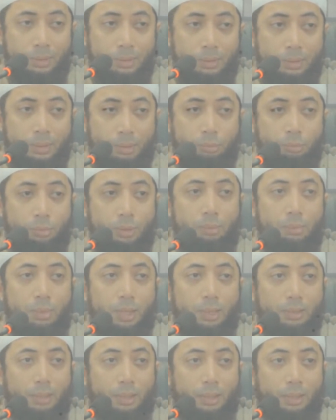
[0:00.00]
Kemudian
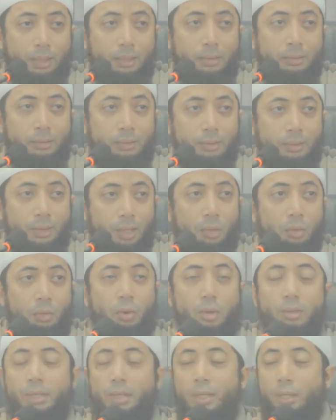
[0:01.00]
mengatakan kalau
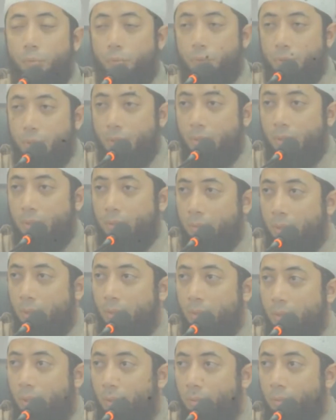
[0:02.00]
kau adalah utusan Allah
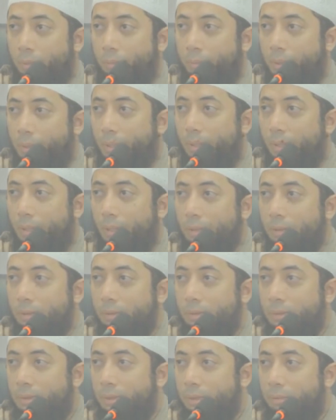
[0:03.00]
lalu
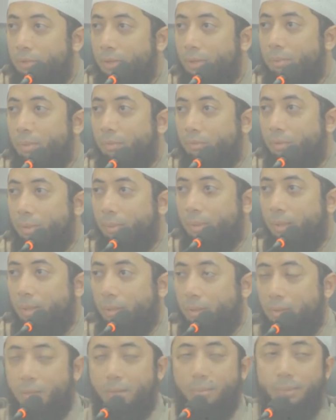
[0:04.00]
diberikanlah firman-firman
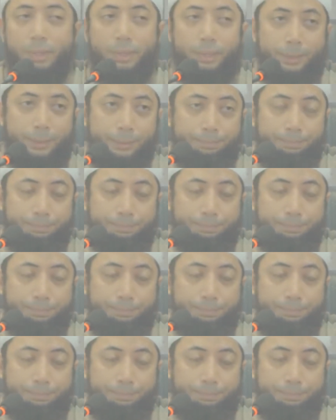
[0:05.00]
Allah kepadanya.